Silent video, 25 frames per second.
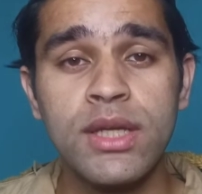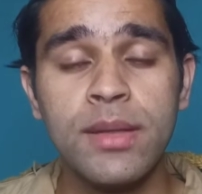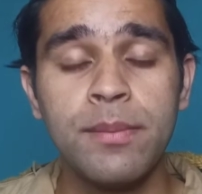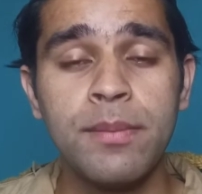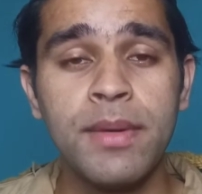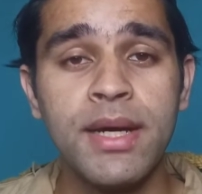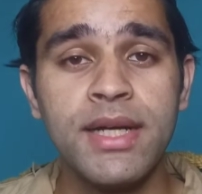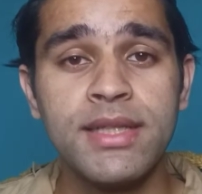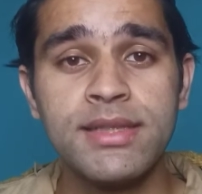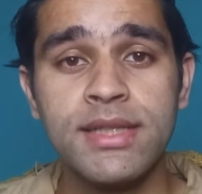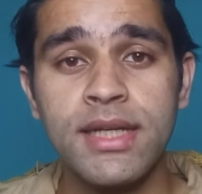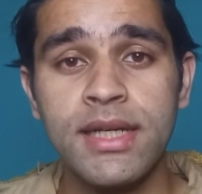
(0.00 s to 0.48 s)

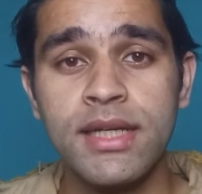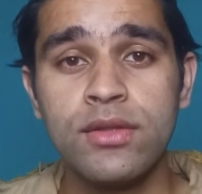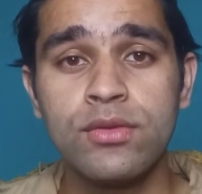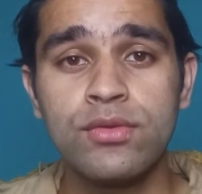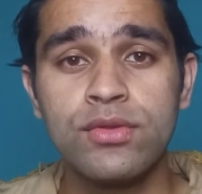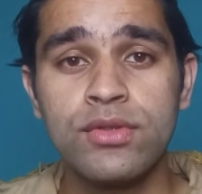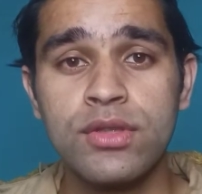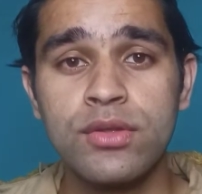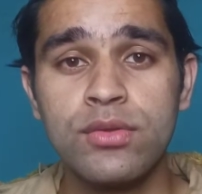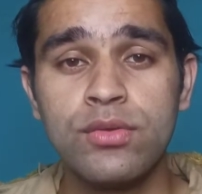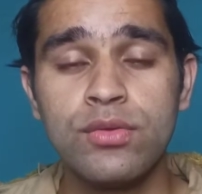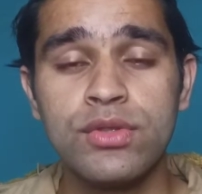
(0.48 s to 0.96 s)
उसके बाद
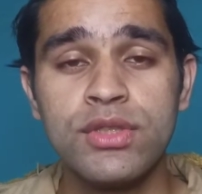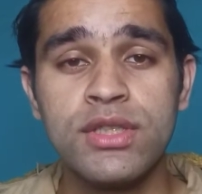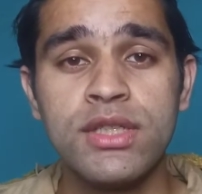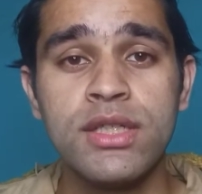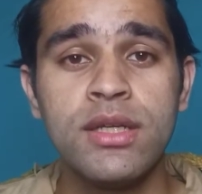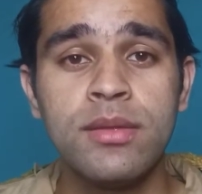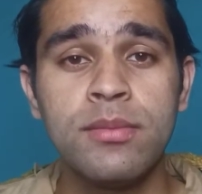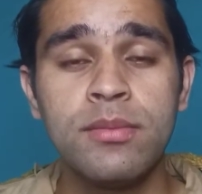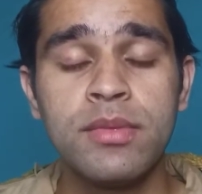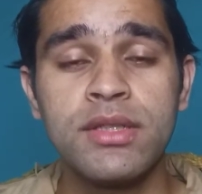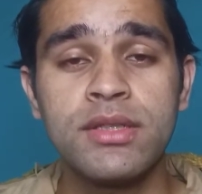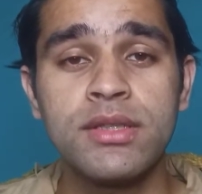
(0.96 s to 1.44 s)
जाके दूसरे
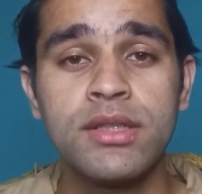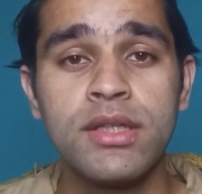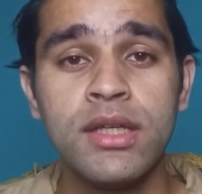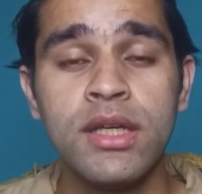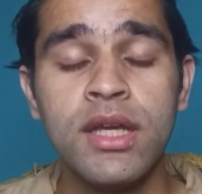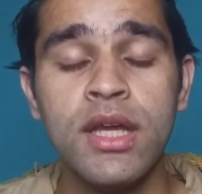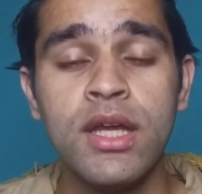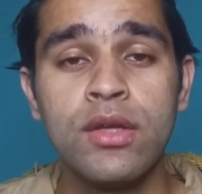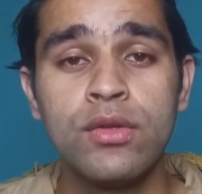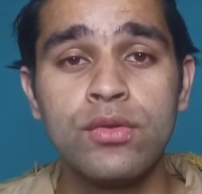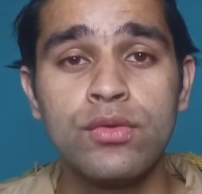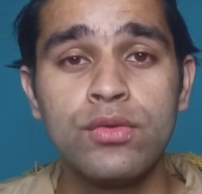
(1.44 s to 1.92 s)
उसी नंबर
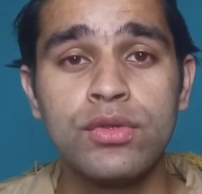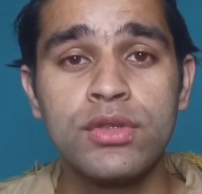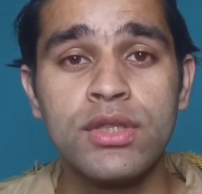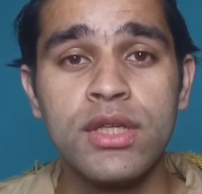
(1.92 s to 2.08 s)
से